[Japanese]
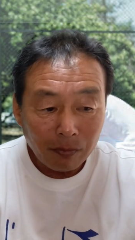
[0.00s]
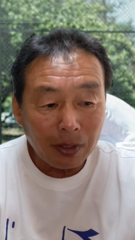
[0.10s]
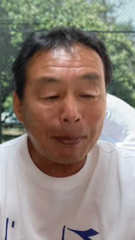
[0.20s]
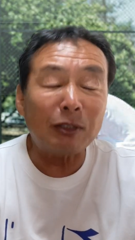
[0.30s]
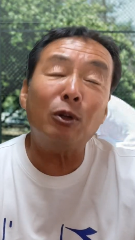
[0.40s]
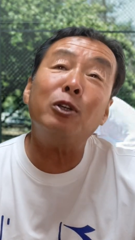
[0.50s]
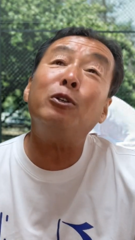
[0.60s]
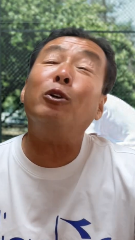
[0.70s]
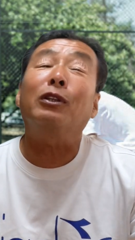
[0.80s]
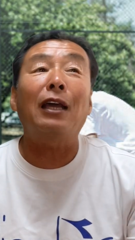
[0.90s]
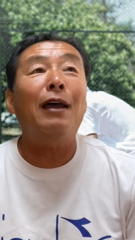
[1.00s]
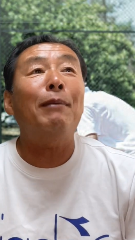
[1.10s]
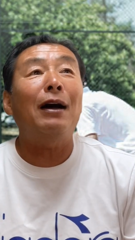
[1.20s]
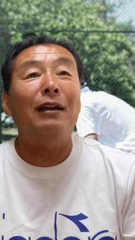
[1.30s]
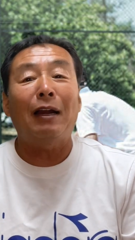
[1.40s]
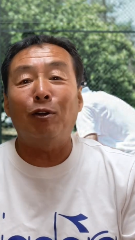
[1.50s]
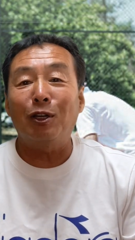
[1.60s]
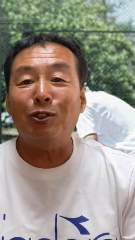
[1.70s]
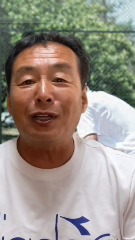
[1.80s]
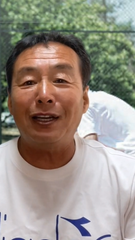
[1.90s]
で、まあそういうのって、まああの理
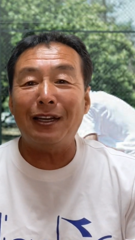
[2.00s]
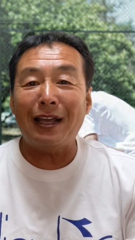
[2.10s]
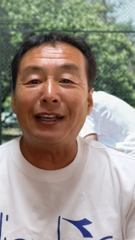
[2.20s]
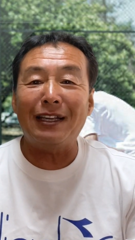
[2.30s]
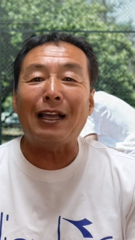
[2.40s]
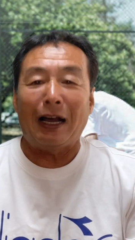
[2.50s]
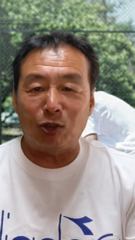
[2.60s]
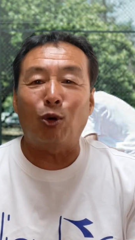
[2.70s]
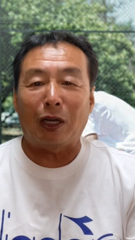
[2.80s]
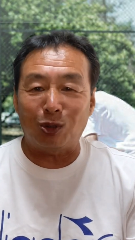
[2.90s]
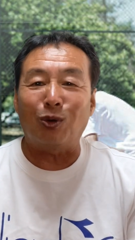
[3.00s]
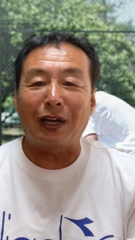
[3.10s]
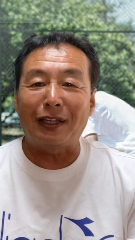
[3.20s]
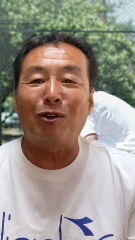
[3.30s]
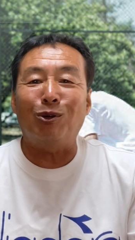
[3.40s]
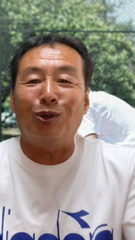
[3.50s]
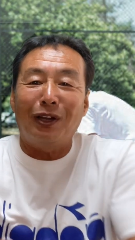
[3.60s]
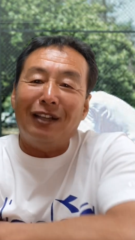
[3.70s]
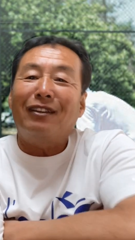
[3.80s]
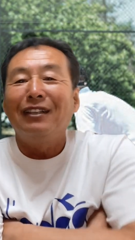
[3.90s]
屈的にね、聞いて、あ、そうかそうか、なるほどね、